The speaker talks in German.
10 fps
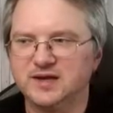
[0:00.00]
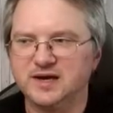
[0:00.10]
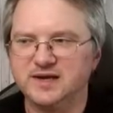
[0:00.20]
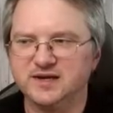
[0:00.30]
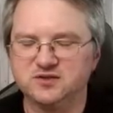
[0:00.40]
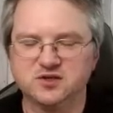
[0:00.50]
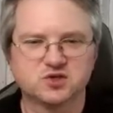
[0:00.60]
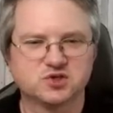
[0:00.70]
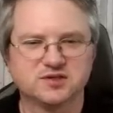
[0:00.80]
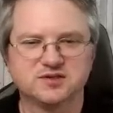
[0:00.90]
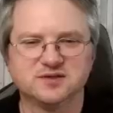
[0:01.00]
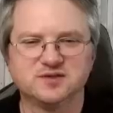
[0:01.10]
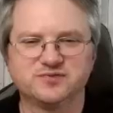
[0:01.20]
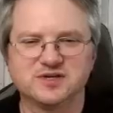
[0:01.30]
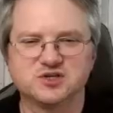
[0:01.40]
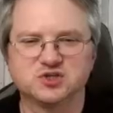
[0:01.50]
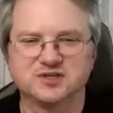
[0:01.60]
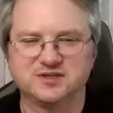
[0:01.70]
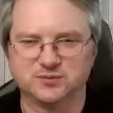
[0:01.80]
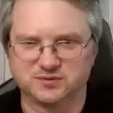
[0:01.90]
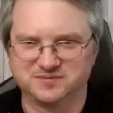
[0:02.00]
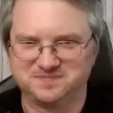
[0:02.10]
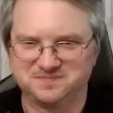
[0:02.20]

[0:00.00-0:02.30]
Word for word: Ein erster Schritt in die falsche Richtung.